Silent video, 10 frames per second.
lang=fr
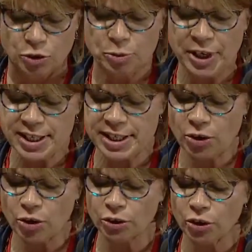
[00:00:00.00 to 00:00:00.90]
ou bien s'y
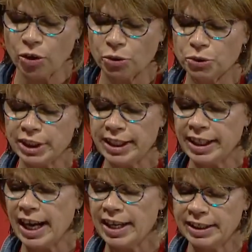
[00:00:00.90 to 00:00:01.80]
rendre en toute
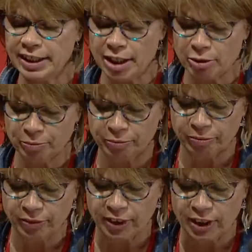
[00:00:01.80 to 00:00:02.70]
illégalité
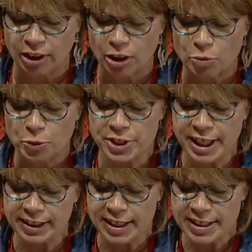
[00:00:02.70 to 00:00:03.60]
Pour
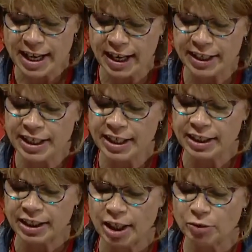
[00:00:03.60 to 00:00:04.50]
certains salariés,
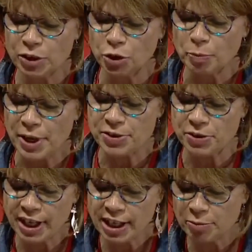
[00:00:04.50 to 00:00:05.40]
la voiture
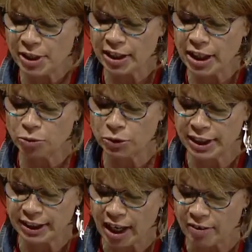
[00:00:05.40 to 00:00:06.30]
personnelle est bien un
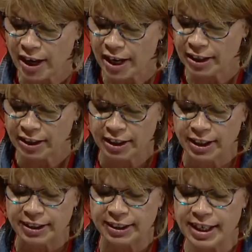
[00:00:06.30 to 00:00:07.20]
outil de travail,
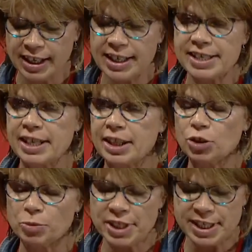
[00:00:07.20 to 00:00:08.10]
telles les aides à
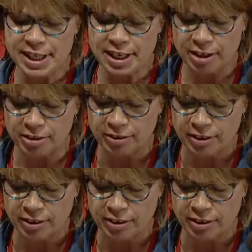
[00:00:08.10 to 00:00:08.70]
domicile.